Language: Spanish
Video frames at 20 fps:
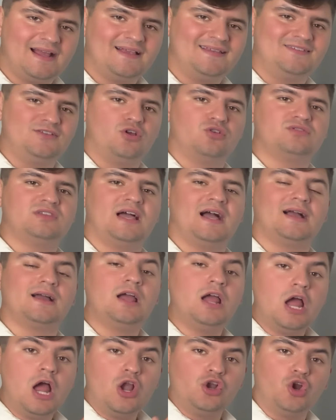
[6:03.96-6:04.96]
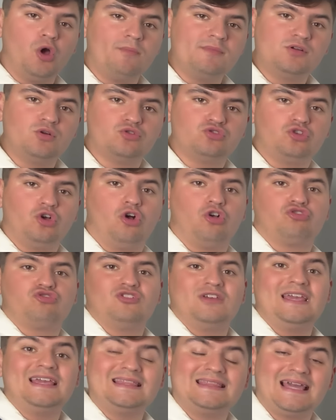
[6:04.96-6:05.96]
se notan los
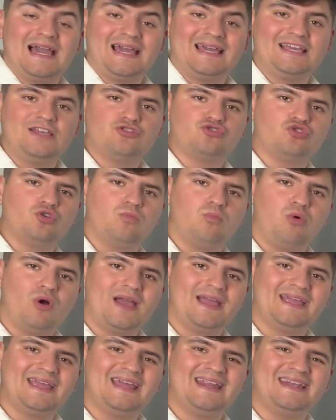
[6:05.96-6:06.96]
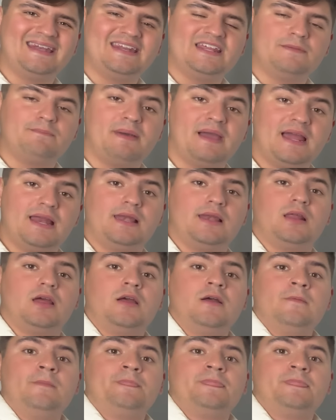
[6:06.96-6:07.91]
minutos y de ahí su buen nivel.